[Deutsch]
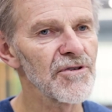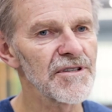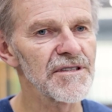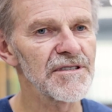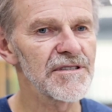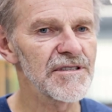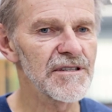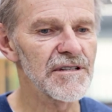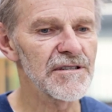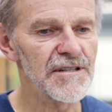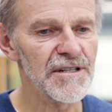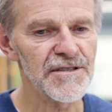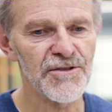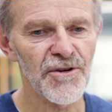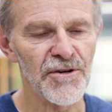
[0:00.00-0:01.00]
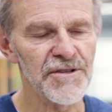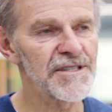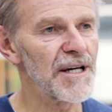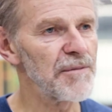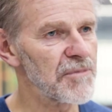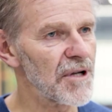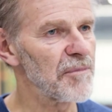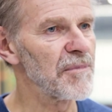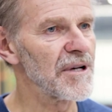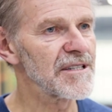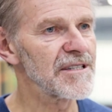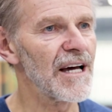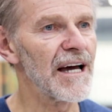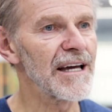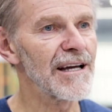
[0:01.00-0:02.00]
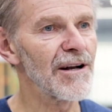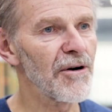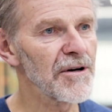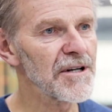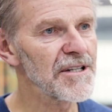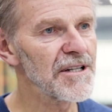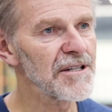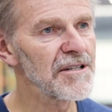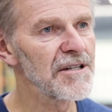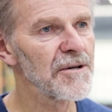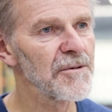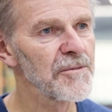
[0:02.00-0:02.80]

Und das, das Konzept hat mir sehr eingeleuchtet.